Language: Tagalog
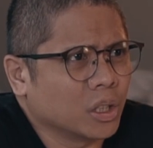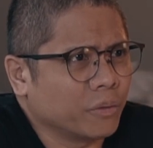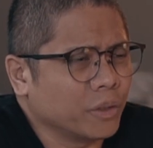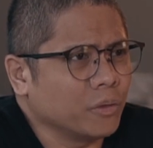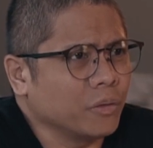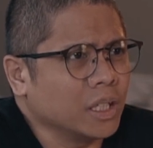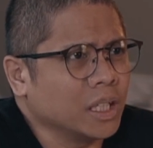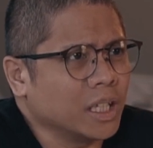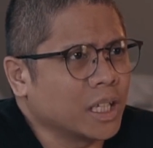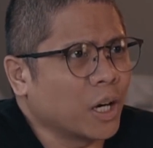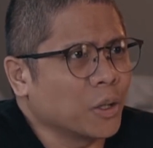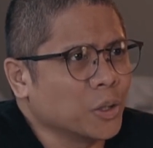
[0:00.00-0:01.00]
if you feel
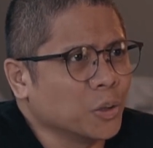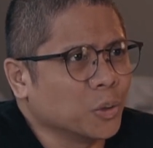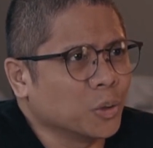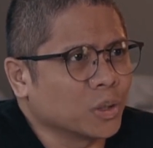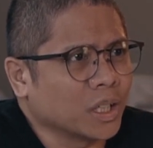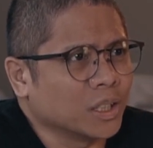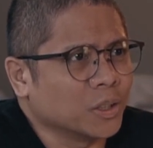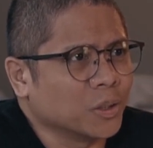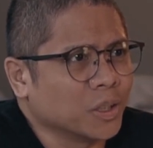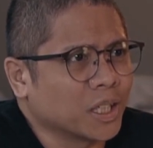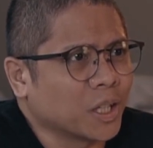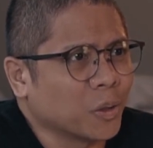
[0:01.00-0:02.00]
ikaw yung, ano,
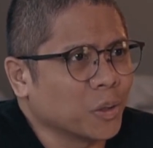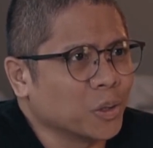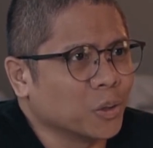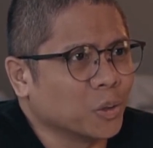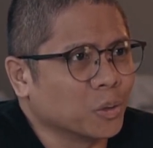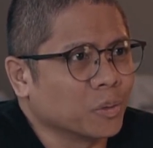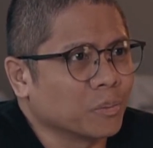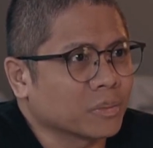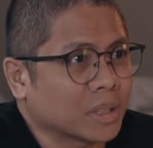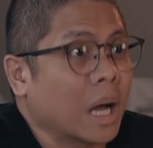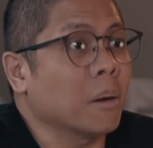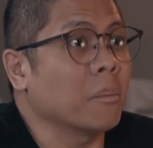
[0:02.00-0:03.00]
ikaw yung
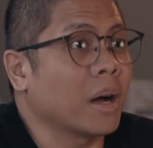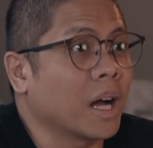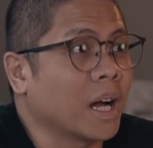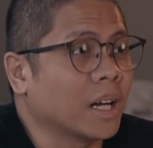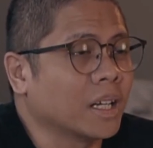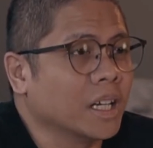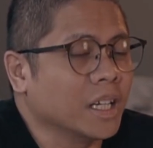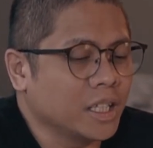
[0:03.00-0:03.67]
tama,